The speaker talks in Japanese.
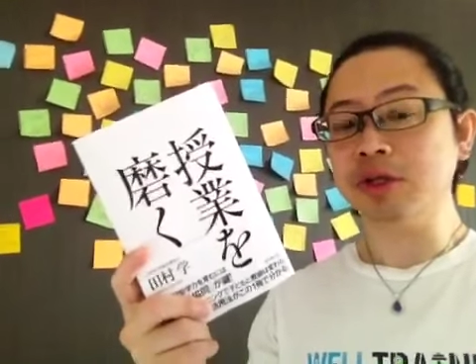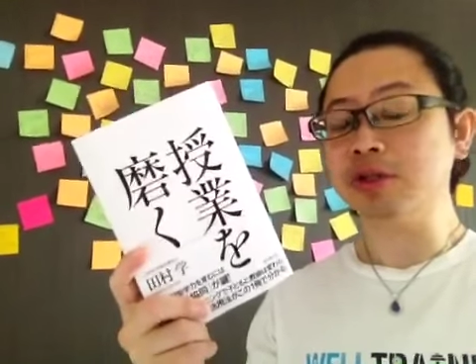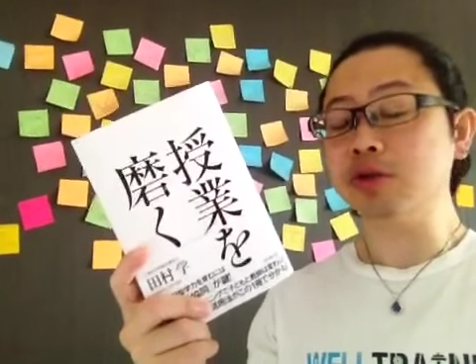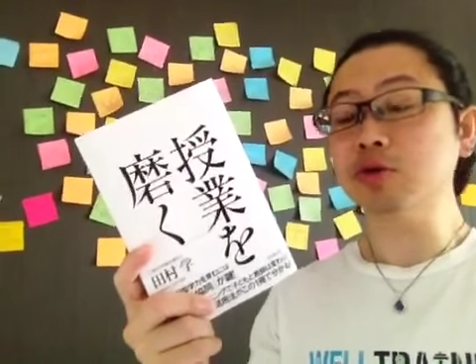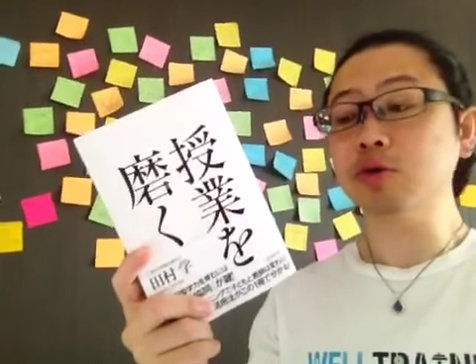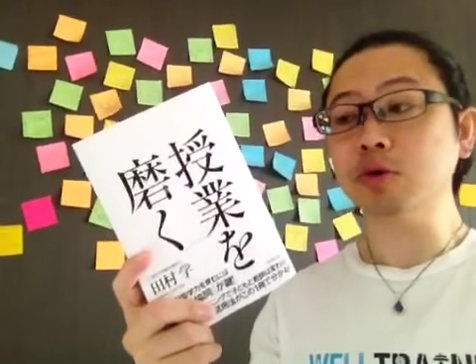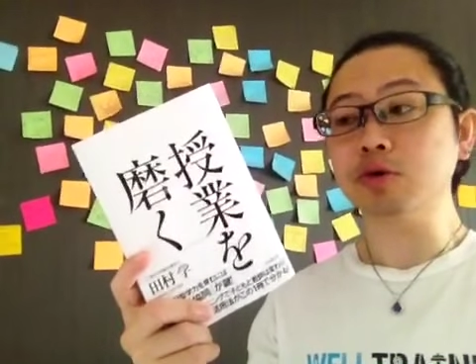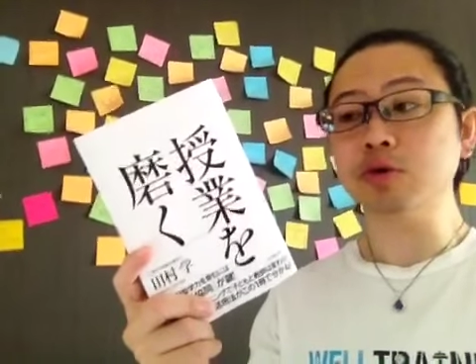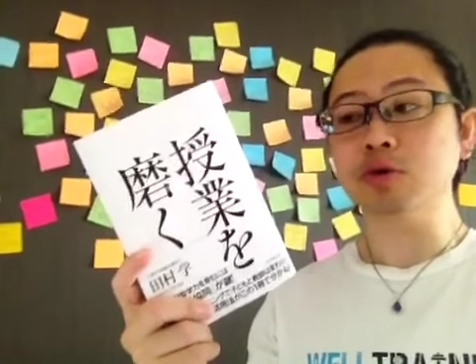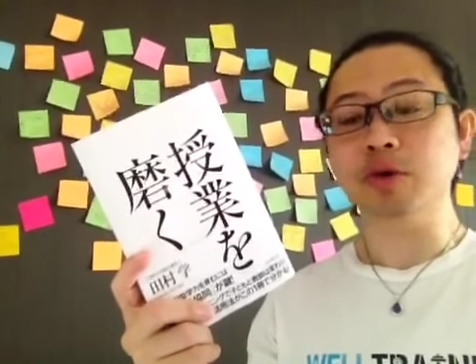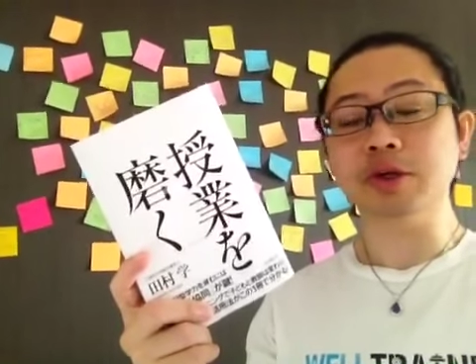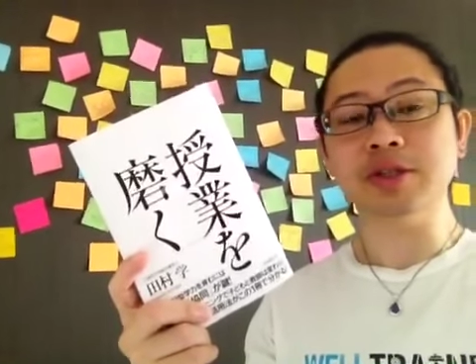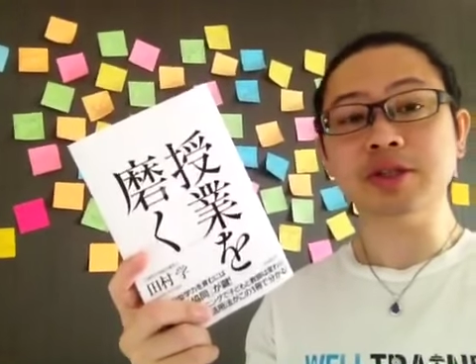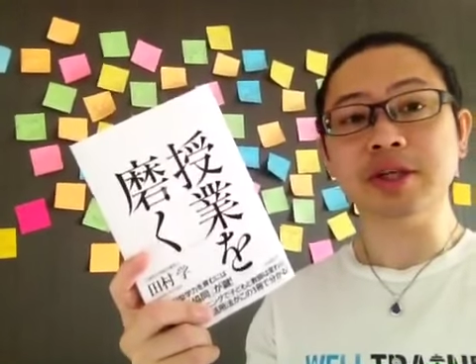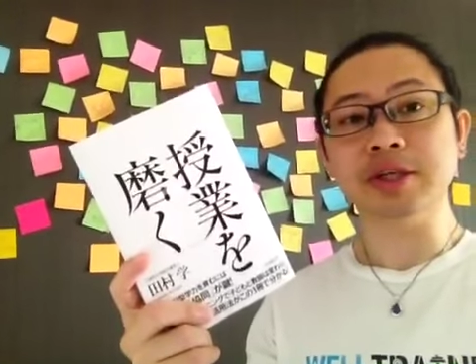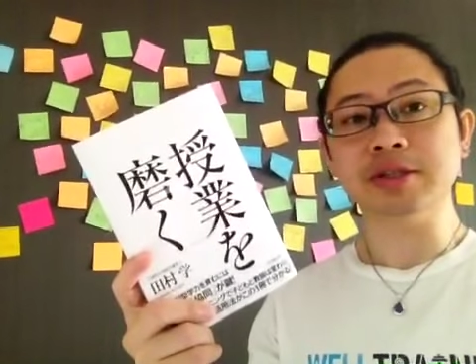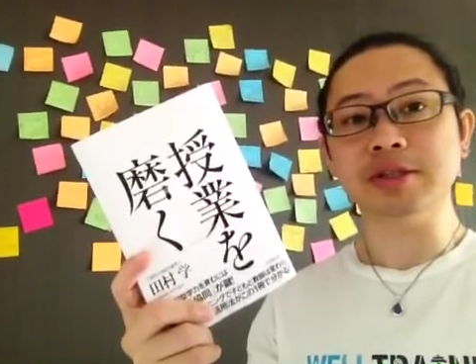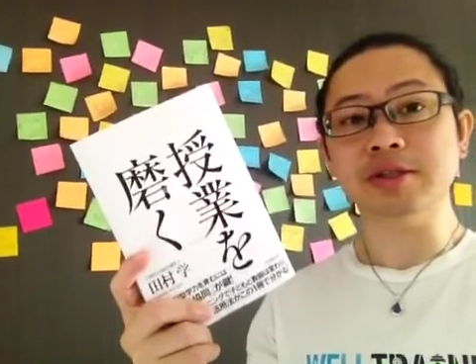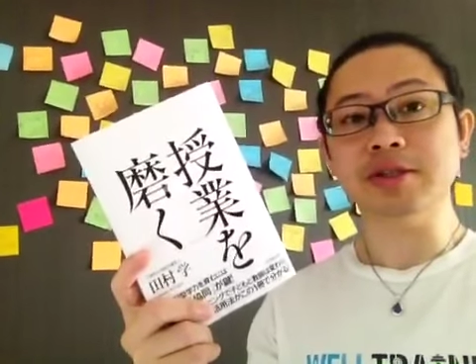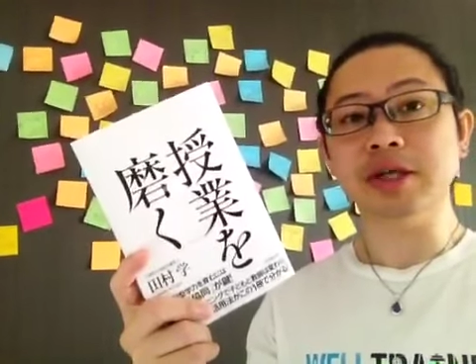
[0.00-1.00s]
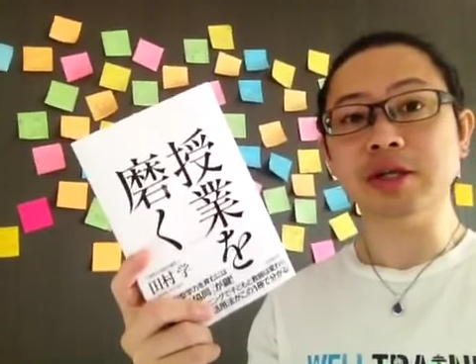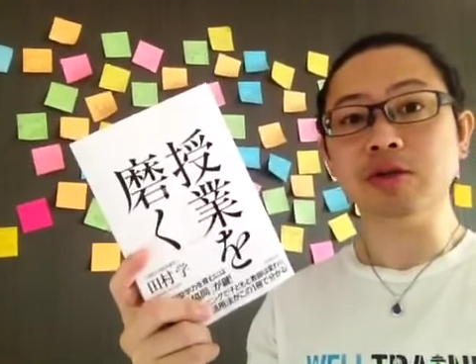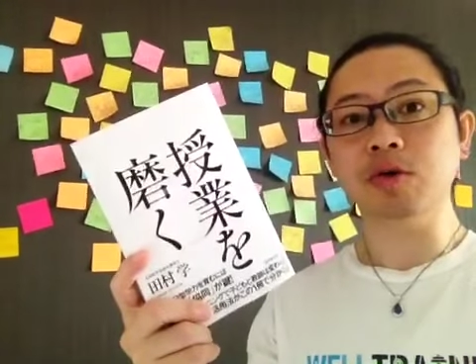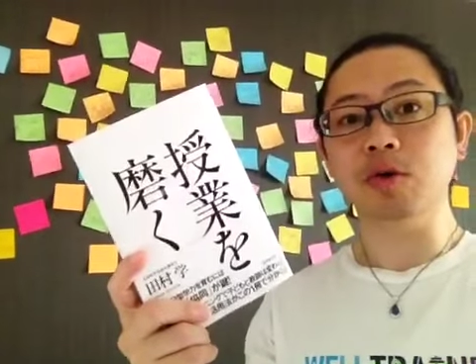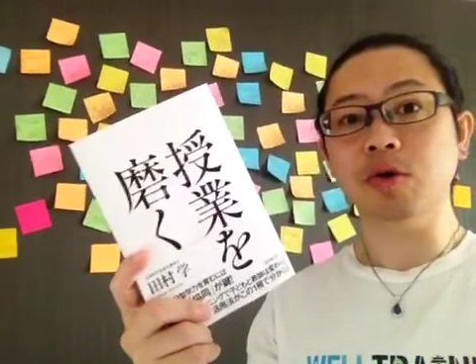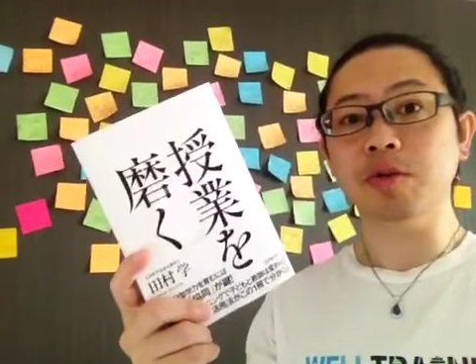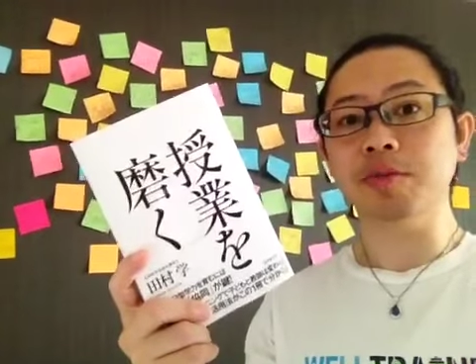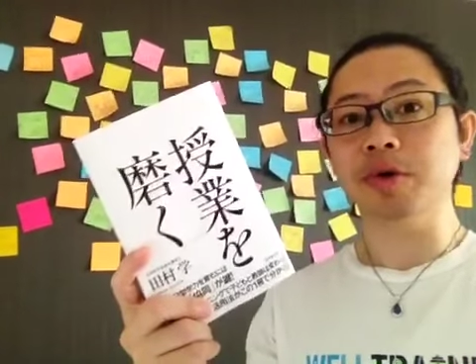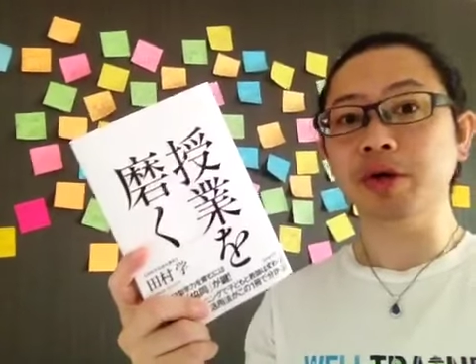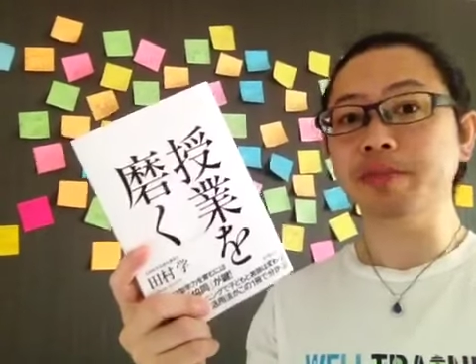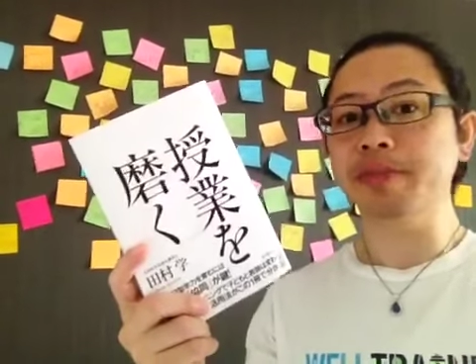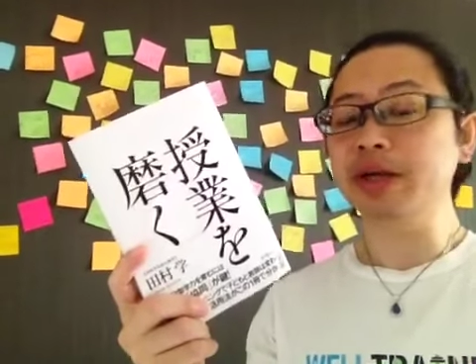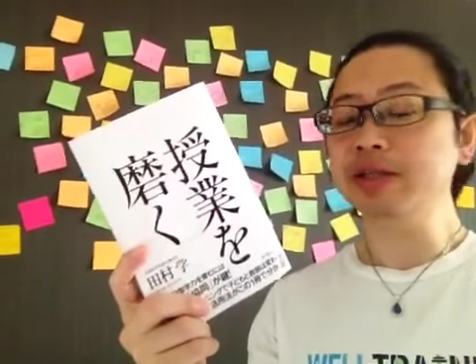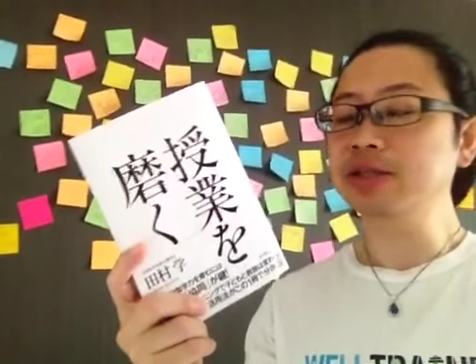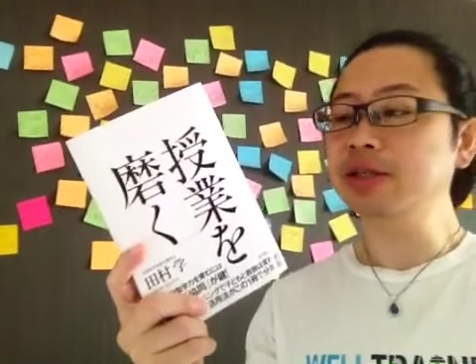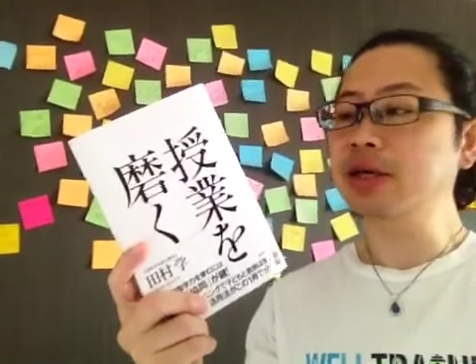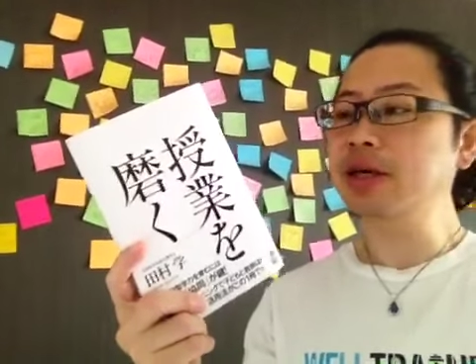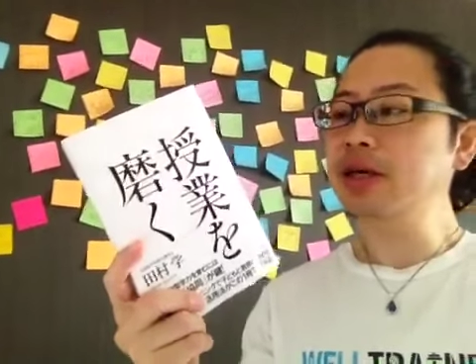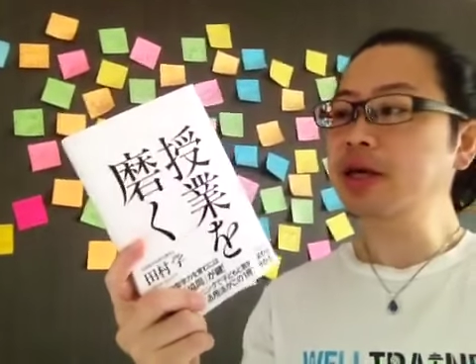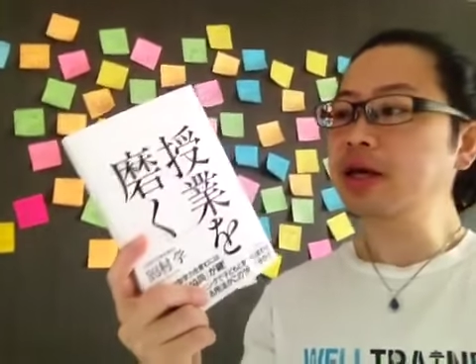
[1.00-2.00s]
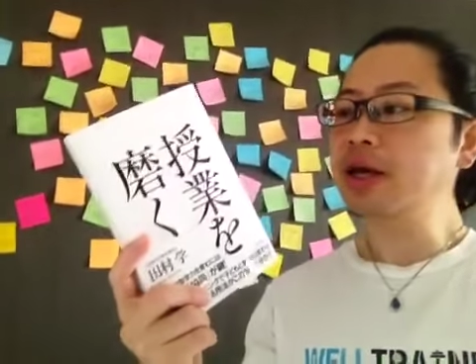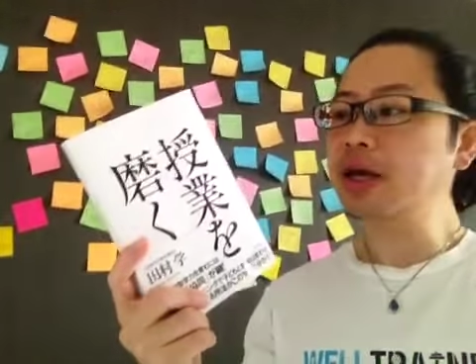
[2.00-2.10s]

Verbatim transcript: 必読の一冊だと思います、